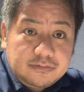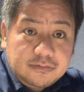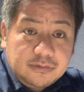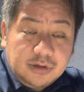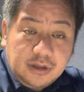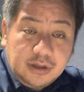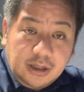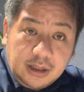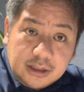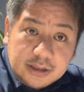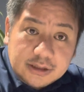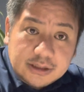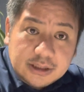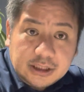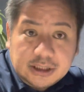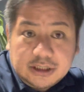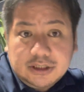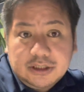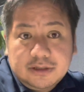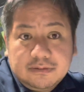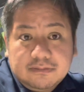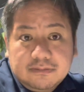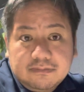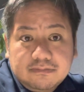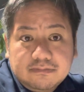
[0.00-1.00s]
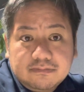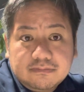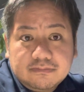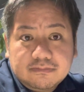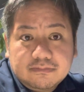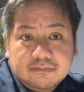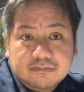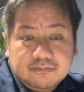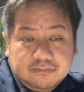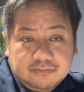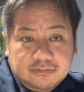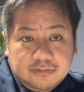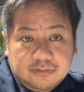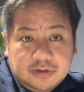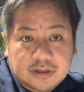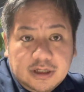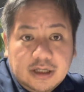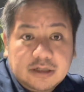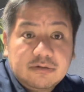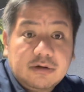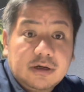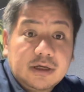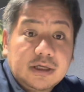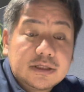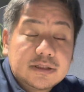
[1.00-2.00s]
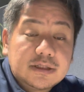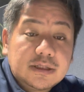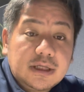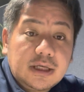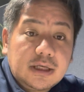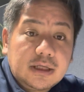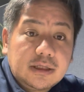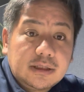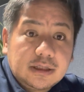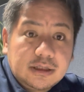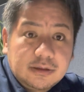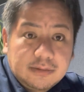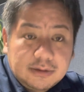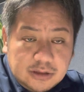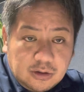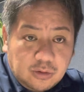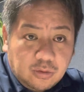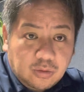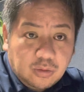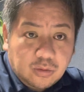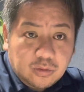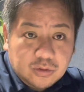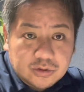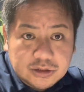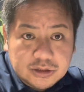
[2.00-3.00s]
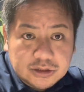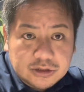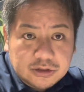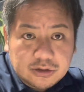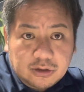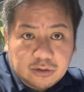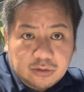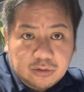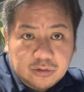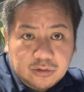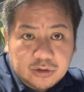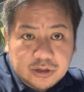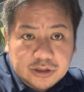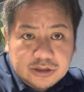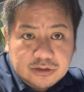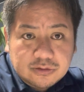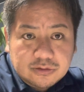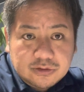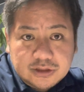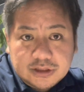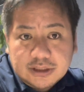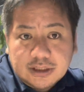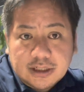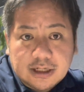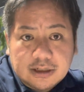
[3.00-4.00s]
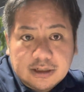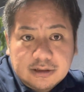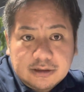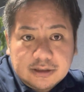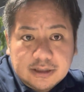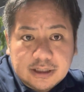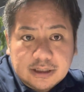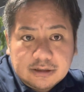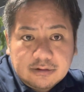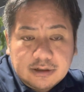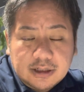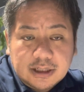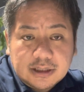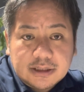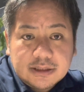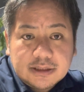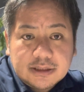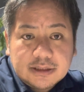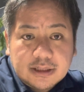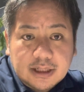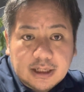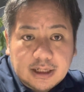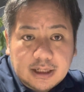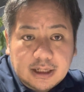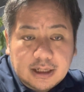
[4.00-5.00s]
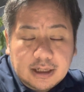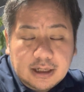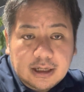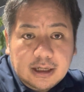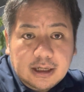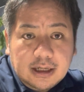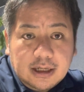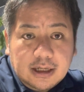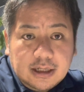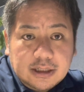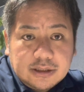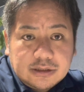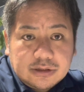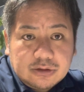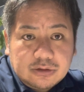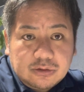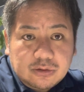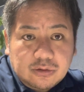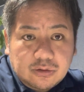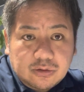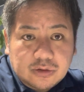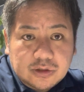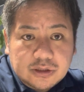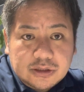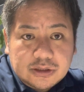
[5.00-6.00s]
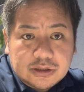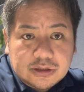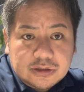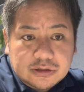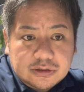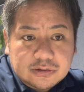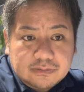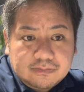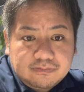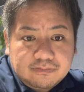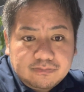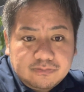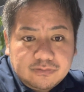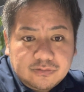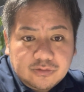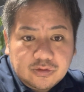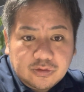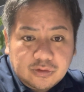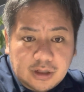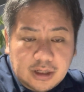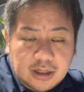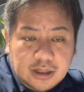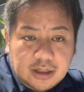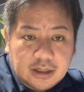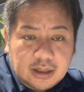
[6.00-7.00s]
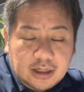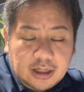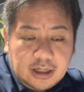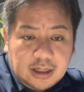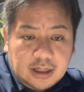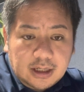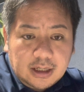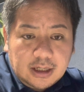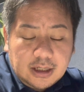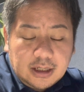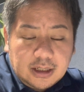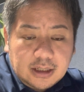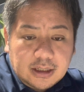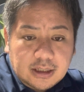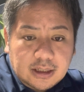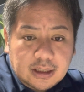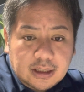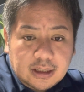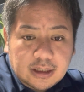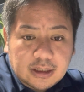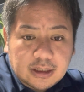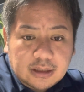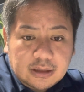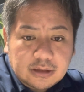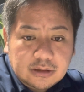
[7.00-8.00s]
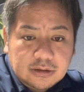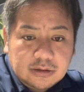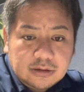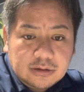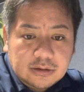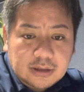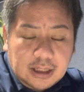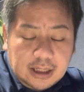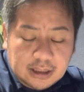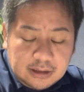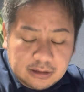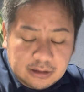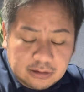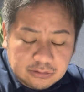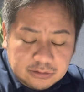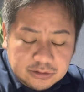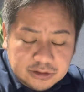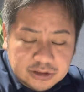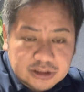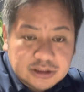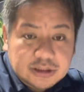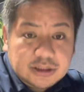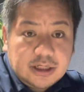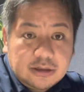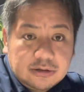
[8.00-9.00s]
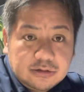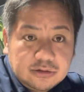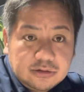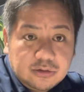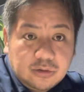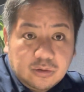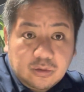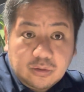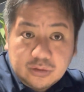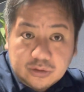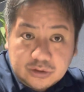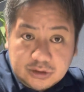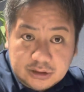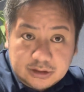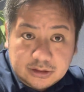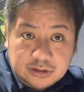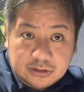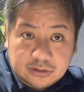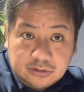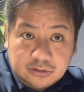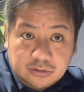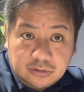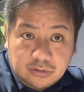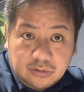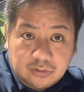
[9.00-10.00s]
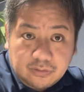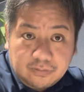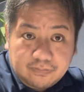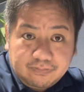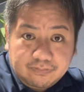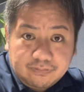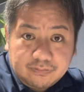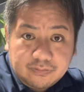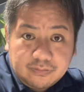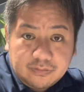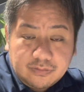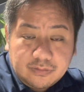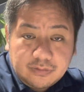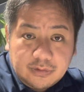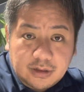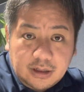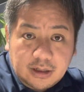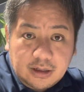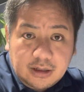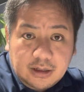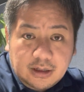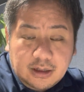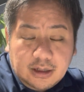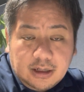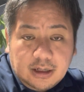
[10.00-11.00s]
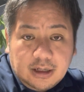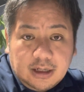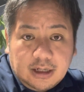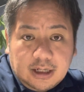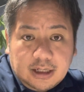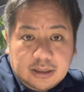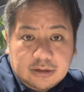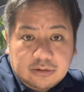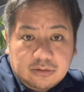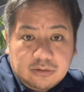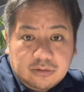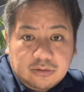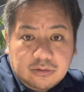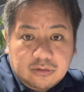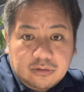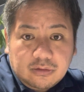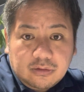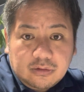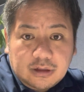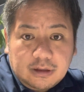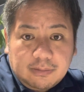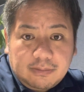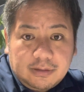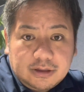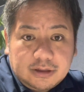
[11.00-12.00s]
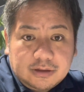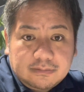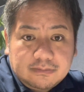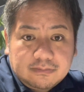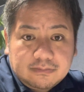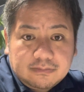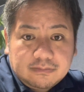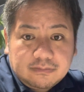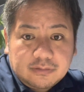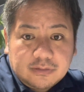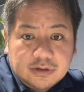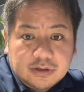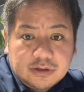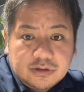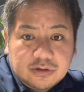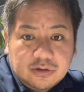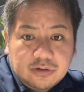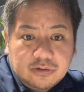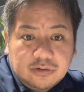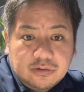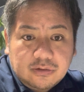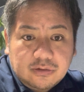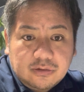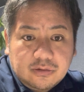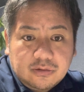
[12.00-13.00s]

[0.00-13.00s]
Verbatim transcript: ね、責任になるわけですね例えばじゃあ法人というのは法律の人格になるわけですからその法律のね、えー、中での人格法人のねあのやっぱりそれを、